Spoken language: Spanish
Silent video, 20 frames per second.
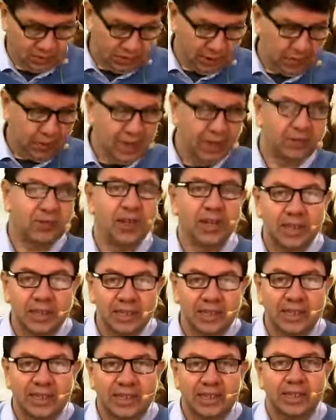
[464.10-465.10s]
debía ser
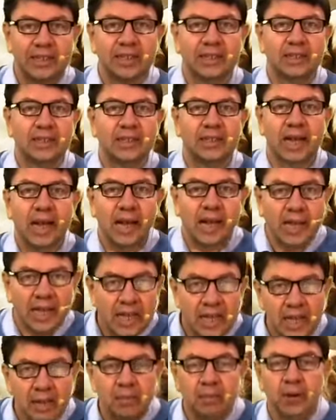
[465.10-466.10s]

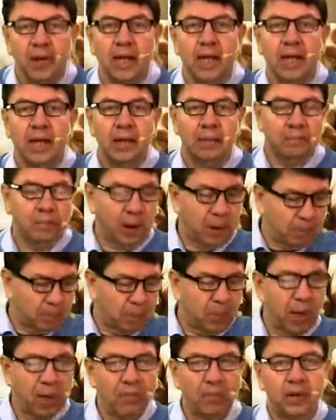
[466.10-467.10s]
tangible,
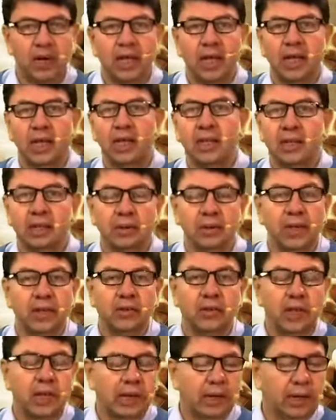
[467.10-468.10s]
palpable y
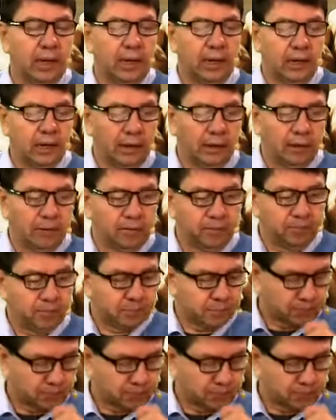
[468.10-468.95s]
debía ser eh,